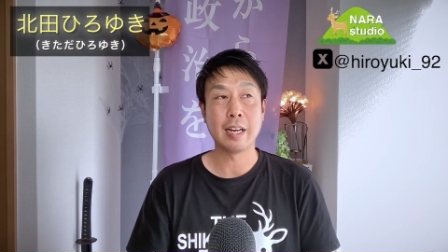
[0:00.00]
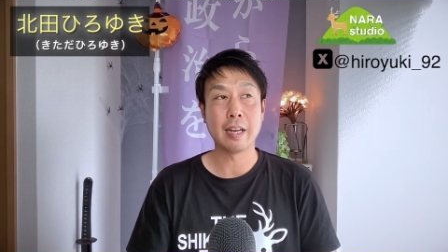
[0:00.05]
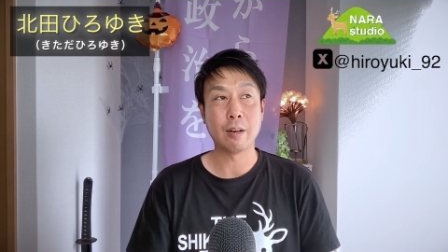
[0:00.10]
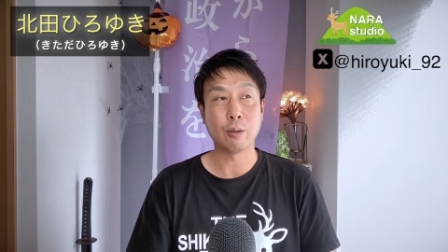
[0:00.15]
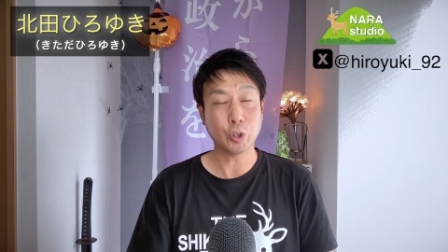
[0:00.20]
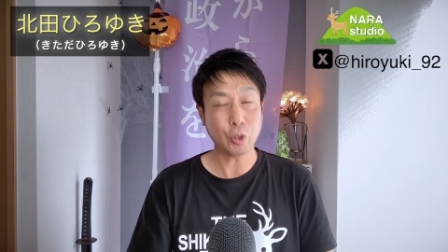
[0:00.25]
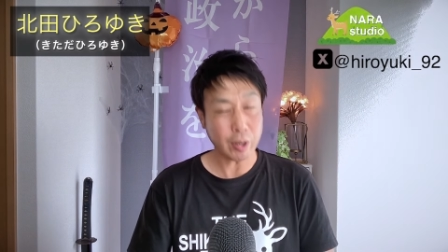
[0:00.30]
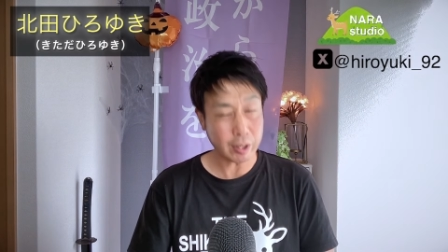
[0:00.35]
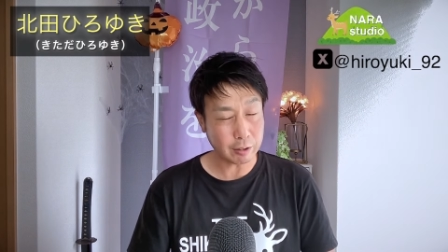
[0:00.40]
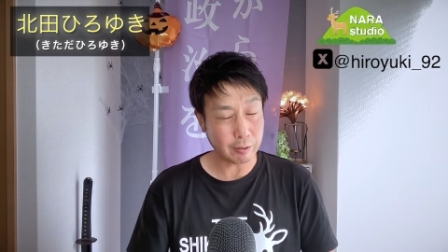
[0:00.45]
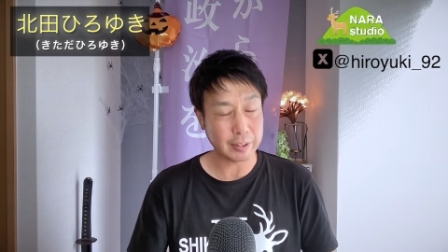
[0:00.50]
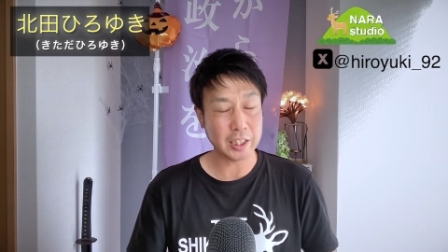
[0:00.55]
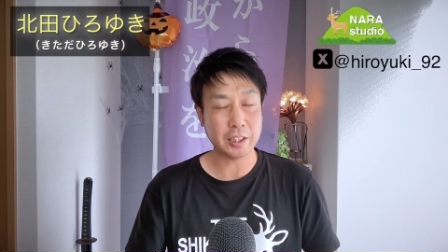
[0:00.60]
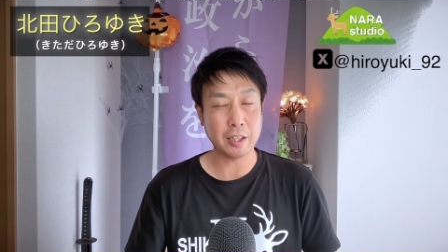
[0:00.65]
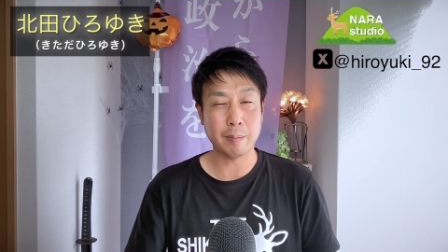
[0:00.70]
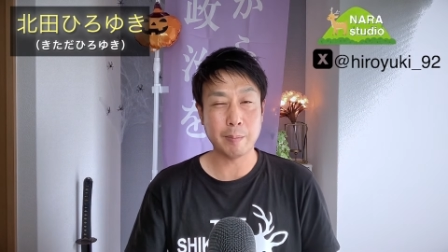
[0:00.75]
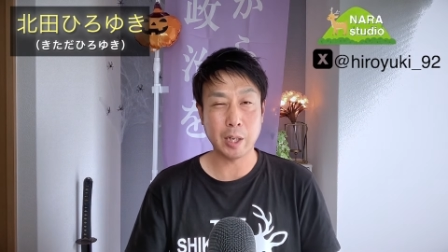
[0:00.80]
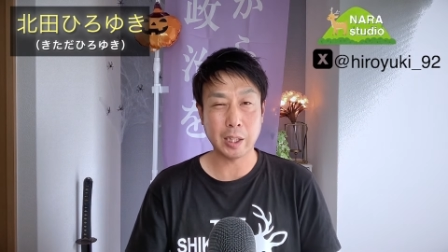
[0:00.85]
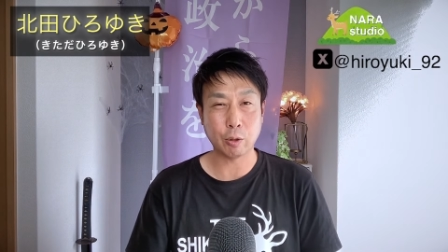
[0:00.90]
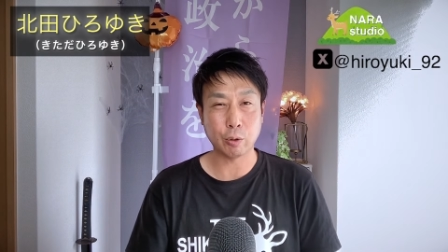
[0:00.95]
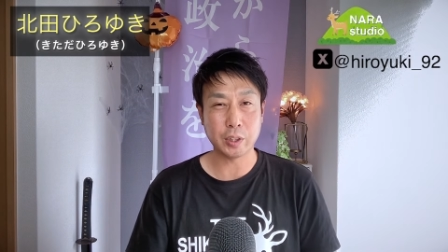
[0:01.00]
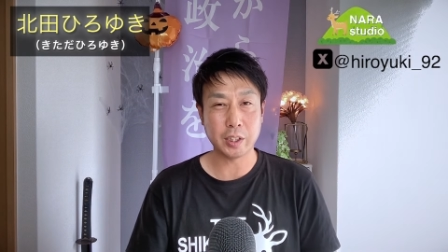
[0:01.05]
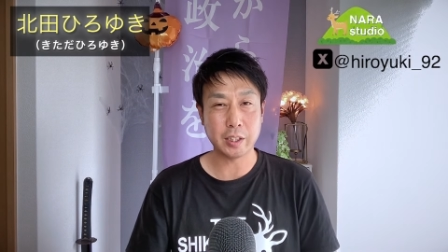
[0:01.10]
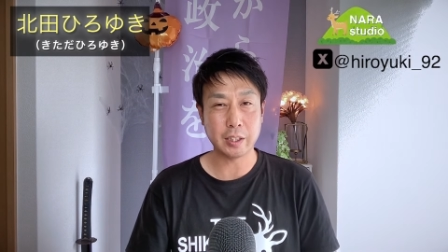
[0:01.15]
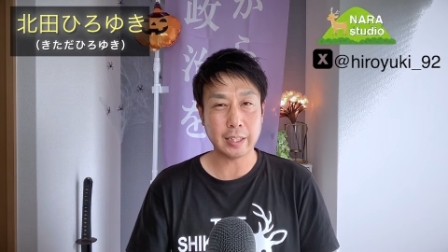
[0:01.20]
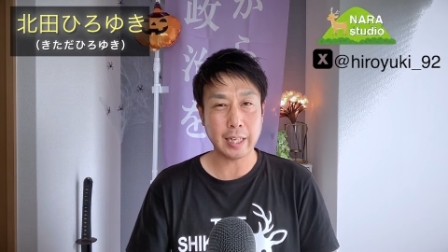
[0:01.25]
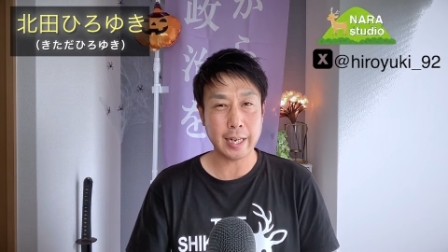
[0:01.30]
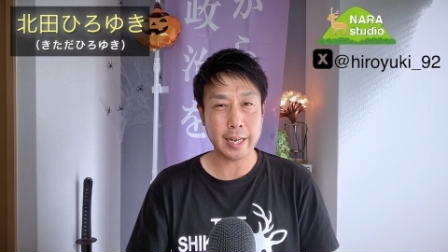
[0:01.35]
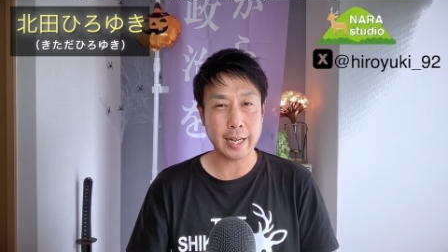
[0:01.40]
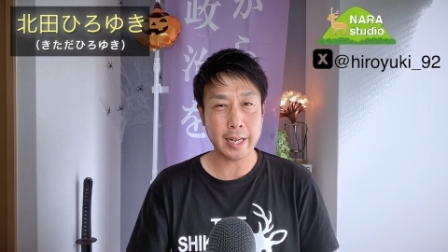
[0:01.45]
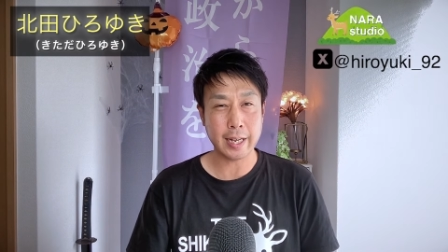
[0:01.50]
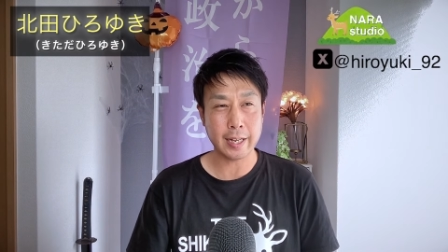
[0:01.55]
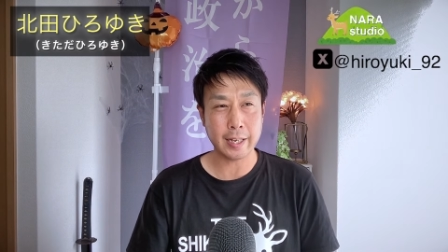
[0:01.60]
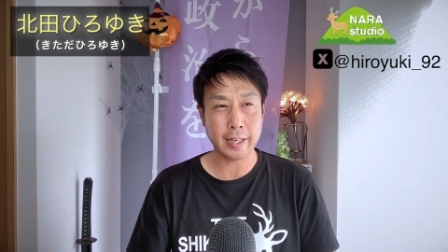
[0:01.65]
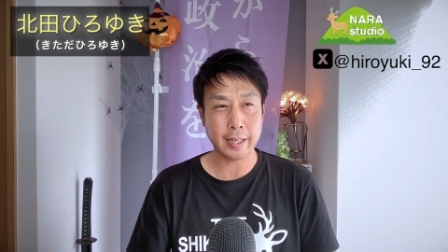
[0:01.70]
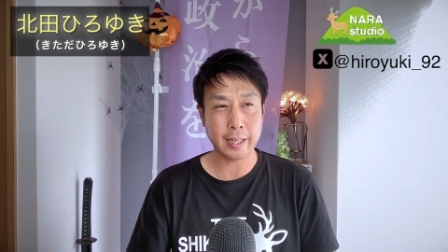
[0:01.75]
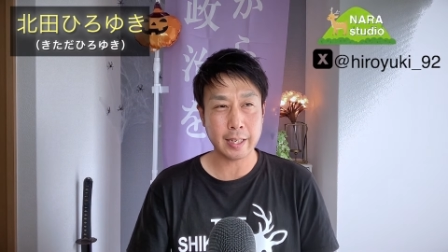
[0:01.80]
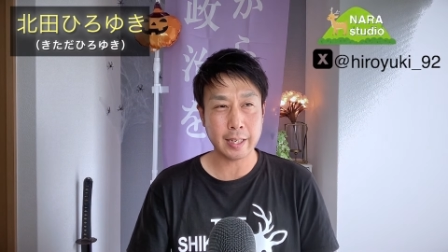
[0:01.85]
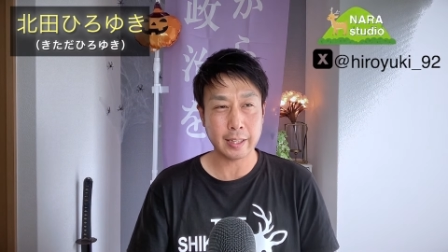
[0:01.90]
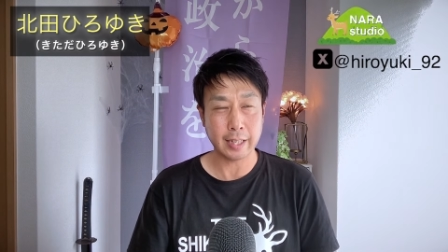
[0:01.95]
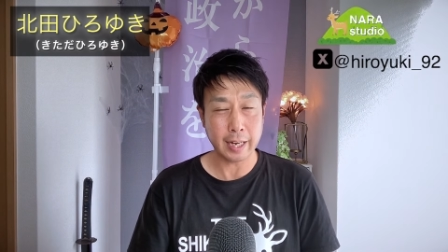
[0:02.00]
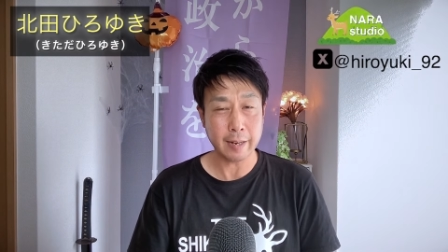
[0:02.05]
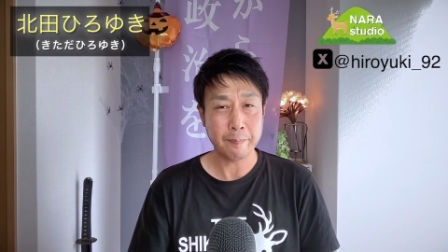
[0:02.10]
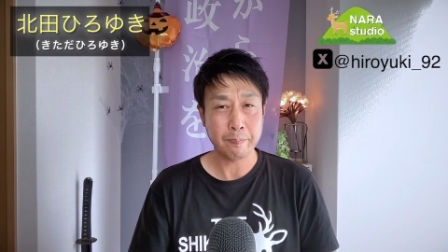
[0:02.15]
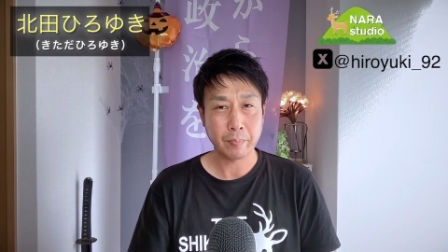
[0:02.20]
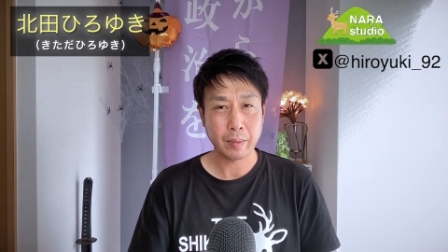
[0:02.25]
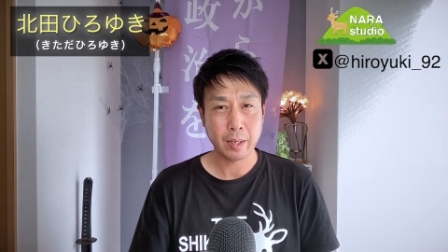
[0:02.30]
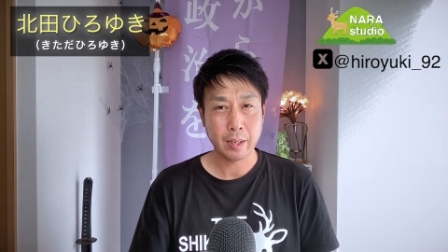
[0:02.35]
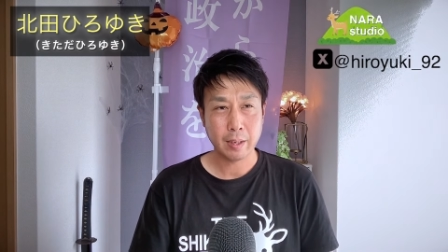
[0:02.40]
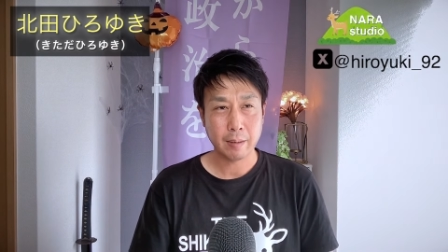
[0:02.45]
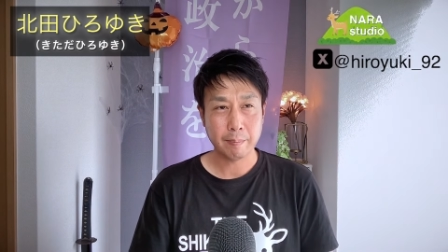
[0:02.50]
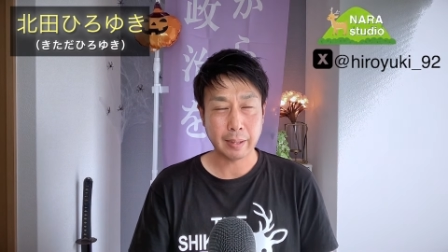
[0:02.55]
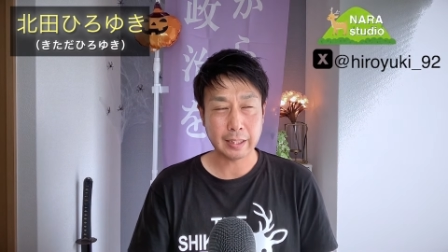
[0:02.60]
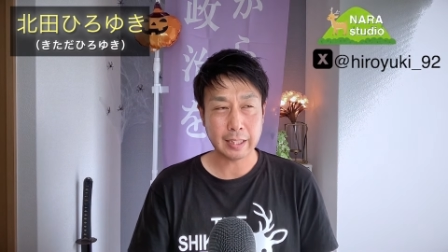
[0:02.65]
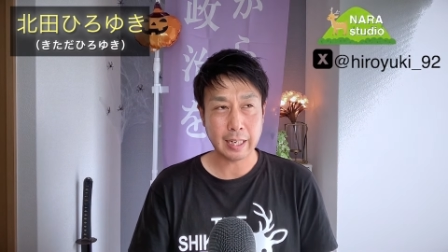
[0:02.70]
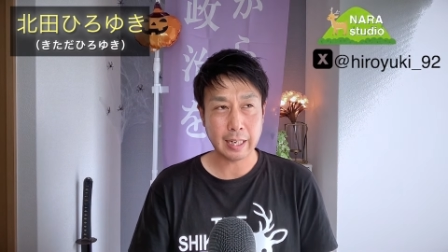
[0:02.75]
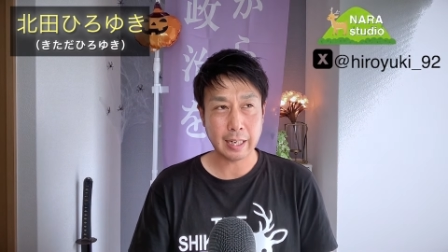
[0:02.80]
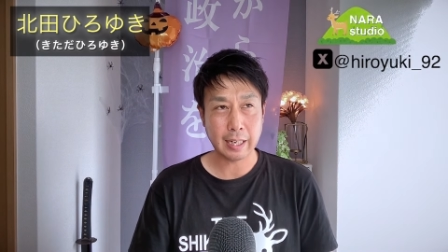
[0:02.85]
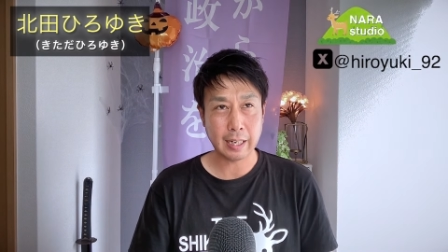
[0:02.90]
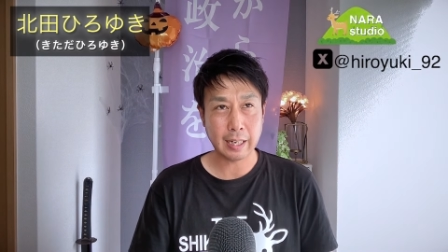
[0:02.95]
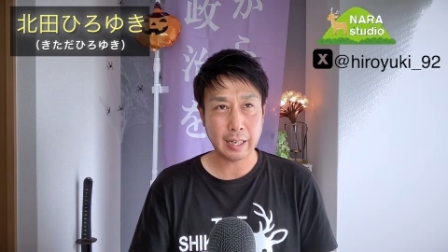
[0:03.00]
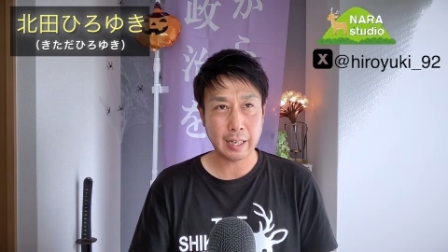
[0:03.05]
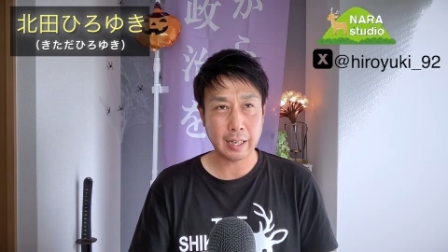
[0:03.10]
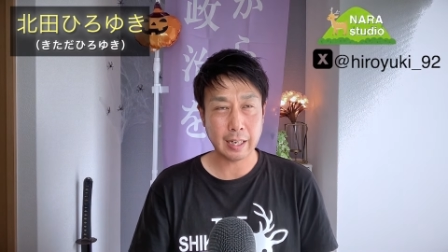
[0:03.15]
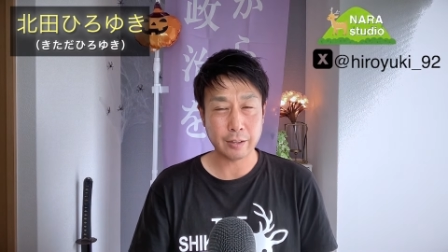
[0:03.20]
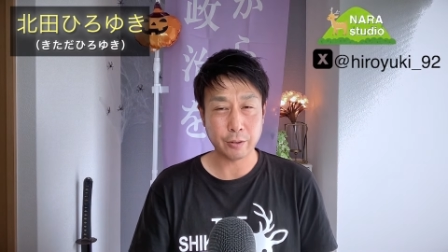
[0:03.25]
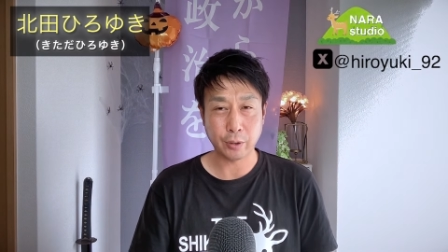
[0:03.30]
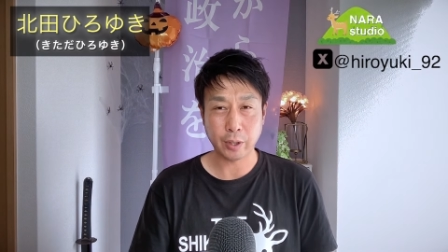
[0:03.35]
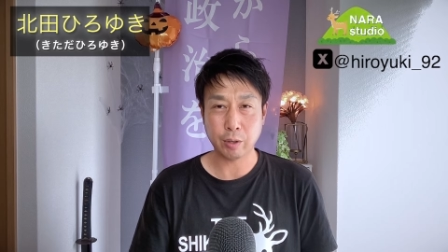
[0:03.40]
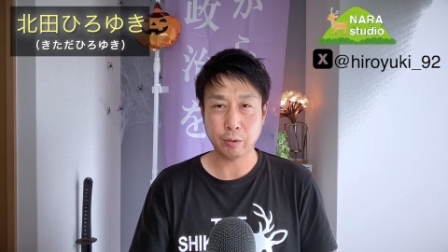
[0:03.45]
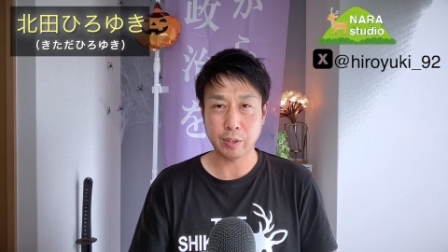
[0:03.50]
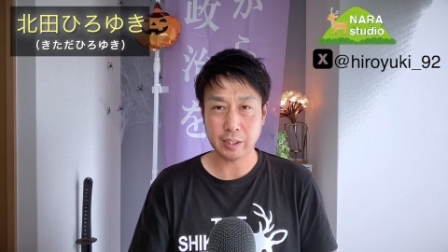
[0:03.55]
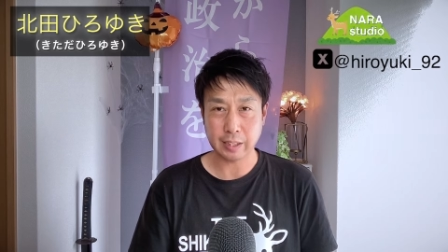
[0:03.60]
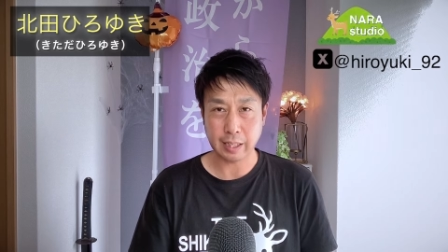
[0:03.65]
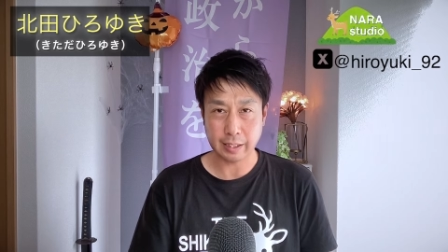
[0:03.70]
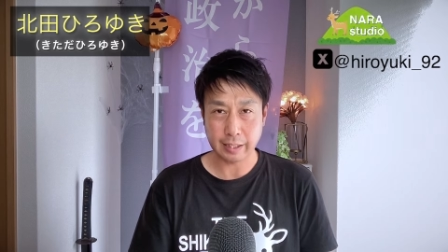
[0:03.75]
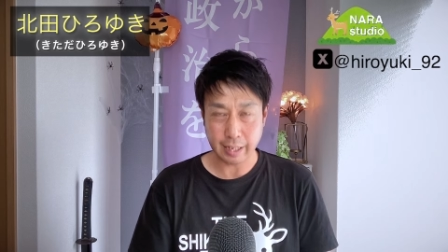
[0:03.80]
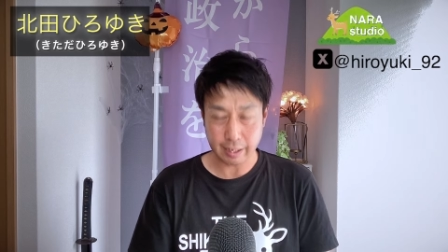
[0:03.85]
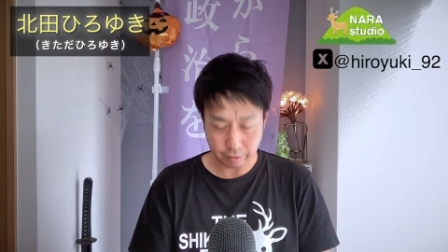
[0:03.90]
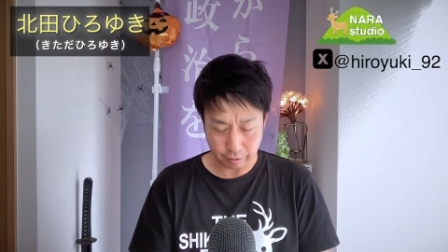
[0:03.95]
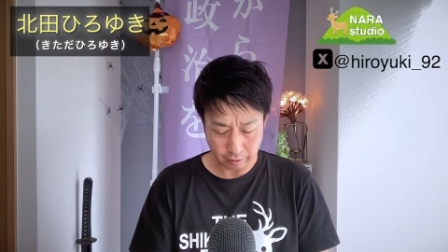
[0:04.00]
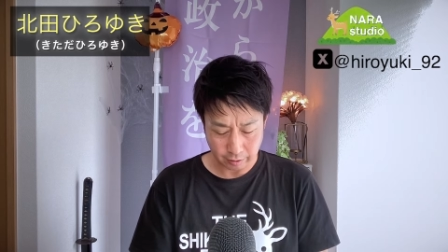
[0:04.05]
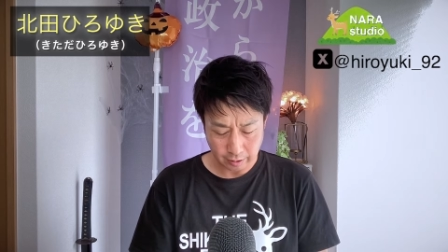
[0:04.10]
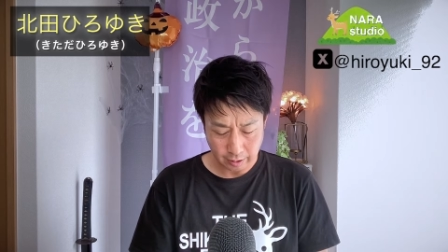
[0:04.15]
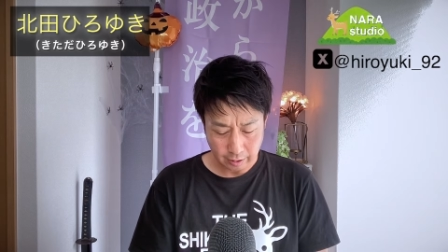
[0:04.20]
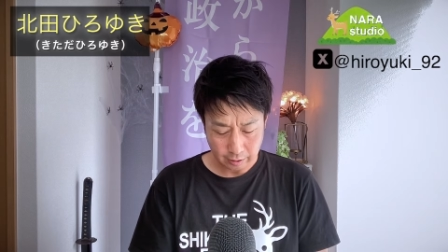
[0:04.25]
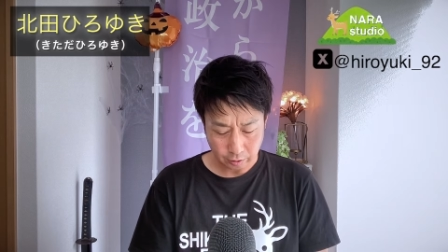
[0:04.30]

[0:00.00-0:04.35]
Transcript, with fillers: おそらく私は都知事選ね、また4年後ですか、出る。